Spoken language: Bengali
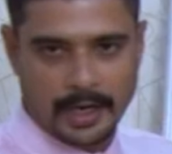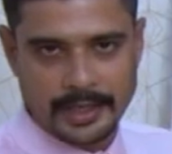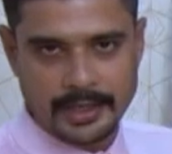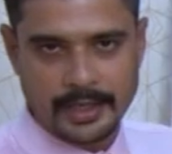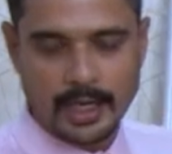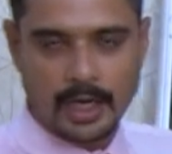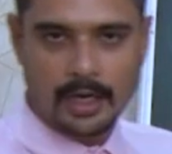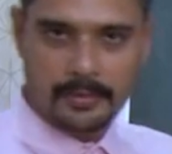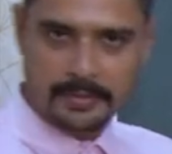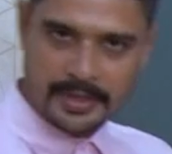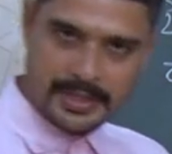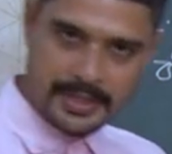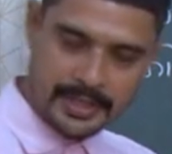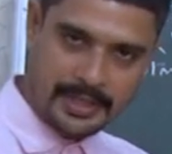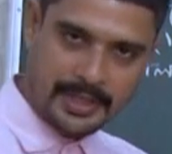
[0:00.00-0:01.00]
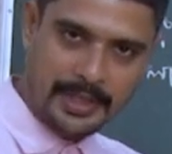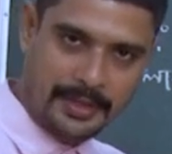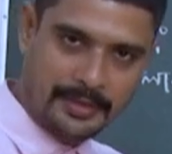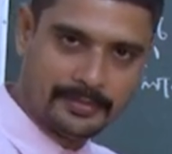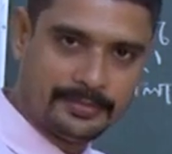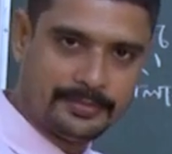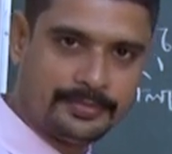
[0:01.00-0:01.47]
আইডিয়া অফ হিস্ট্রি
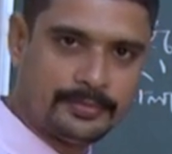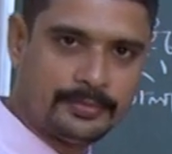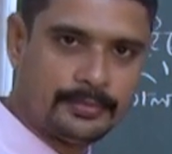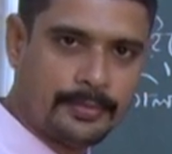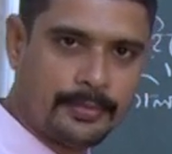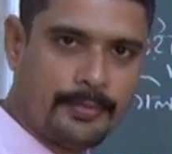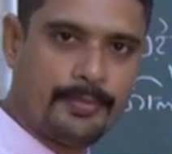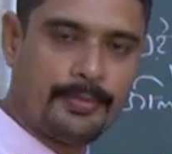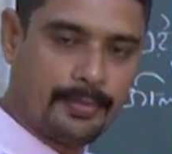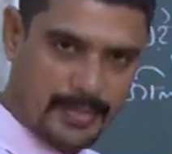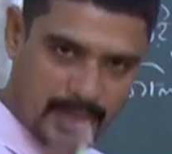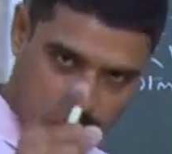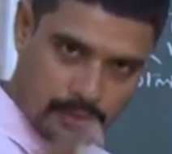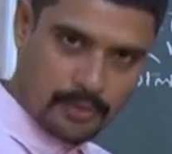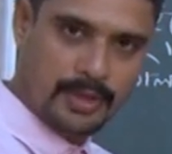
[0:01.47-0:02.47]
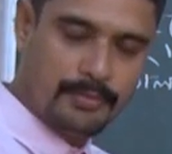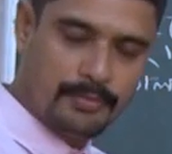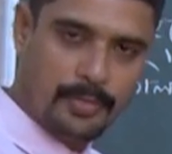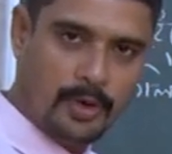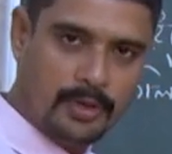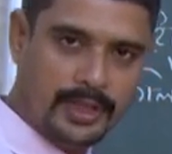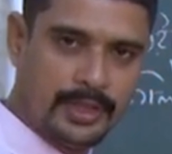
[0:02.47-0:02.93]
ভীষণ
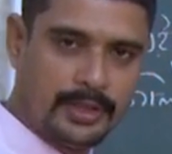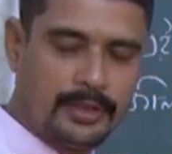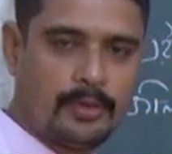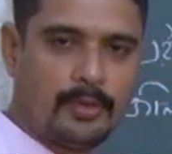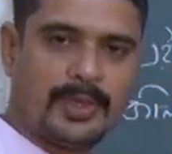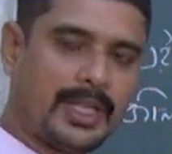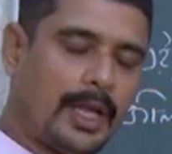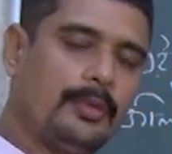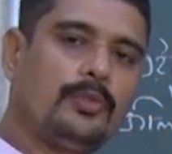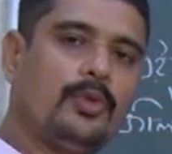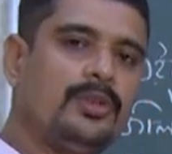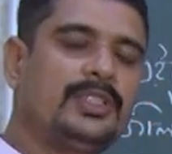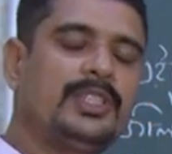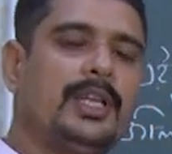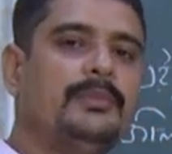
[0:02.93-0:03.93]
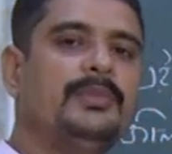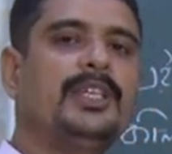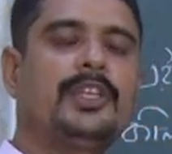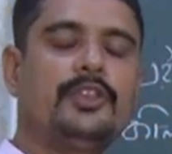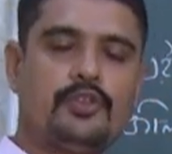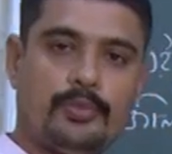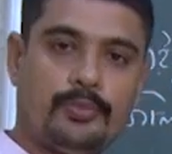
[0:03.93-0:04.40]
ইম্পর্টেন্ট তোমাদের আমি বলছিলাম যে
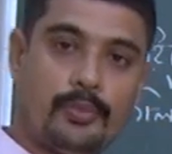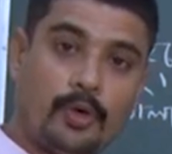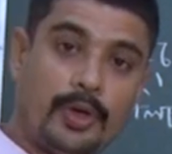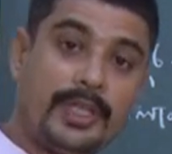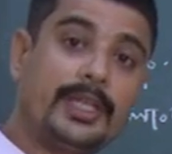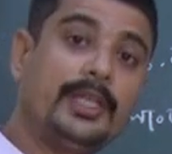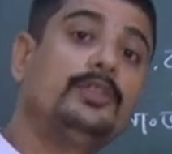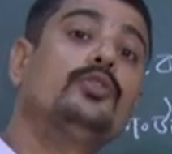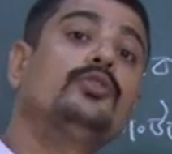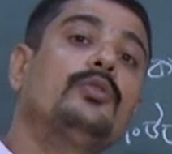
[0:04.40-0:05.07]
কিছু বই কিন্তু